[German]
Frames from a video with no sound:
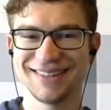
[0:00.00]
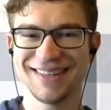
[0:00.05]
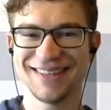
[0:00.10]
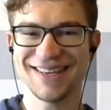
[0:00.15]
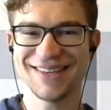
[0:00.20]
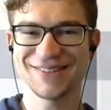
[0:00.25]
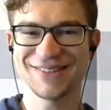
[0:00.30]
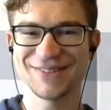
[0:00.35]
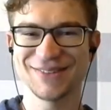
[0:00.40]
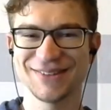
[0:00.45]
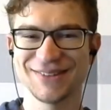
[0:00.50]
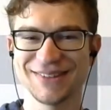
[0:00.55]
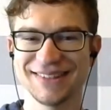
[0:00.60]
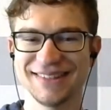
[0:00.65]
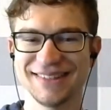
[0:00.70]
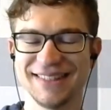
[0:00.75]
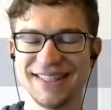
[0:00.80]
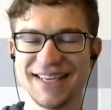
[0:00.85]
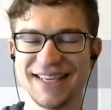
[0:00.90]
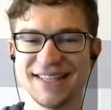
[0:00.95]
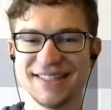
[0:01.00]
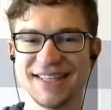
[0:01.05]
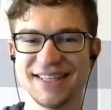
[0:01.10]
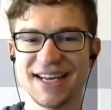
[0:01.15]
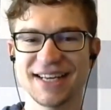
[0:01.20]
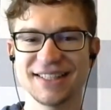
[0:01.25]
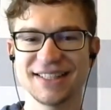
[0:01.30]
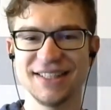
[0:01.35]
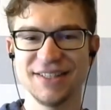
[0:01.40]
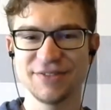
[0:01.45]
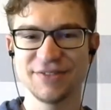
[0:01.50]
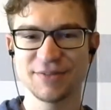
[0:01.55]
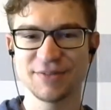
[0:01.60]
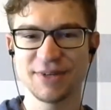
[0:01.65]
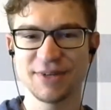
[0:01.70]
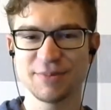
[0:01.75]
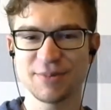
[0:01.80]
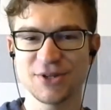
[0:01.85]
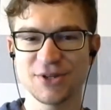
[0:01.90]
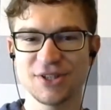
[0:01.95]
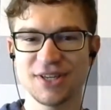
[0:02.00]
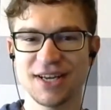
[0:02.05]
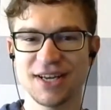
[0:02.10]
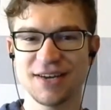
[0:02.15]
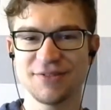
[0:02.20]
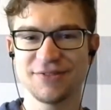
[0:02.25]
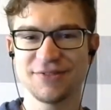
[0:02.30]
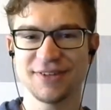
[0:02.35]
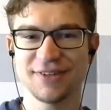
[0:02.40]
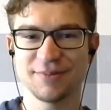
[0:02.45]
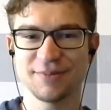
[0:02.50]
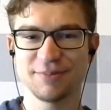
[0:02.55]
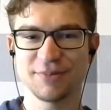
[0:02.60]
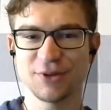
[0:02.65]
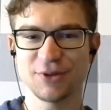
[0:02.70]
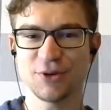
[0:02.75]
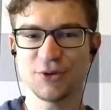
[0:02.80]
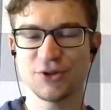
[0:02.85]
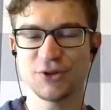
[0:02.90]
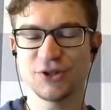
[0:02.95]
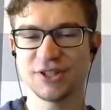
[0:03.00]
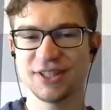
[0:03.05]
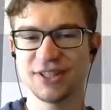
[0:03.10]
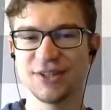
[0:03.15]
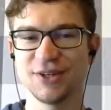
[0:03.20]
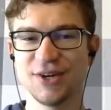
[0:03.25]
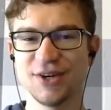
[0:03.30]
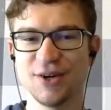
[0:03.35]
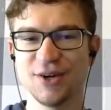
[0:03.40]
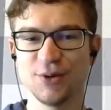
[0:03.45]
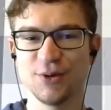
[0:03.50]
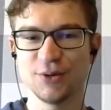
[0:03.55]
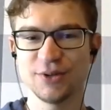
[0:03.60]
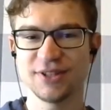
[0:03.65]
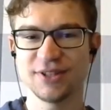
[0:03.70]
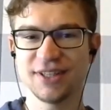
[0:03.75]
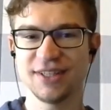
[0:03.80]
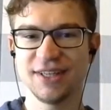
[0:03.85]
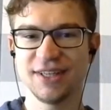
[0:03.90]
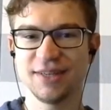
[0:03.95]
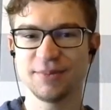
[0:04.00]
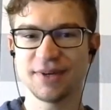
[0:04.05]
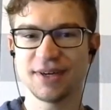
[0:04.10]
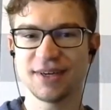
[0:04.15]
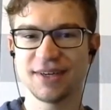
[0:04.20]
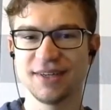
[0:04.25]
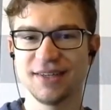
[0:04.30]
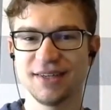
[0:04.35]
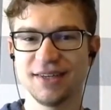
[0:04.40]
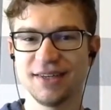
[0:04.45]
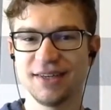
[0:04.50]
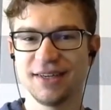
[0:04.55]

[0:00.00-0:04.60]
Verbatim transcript: Also sehr, sehr aktiv im Thema Schlafcoaching, ähm, Unternehmer genau.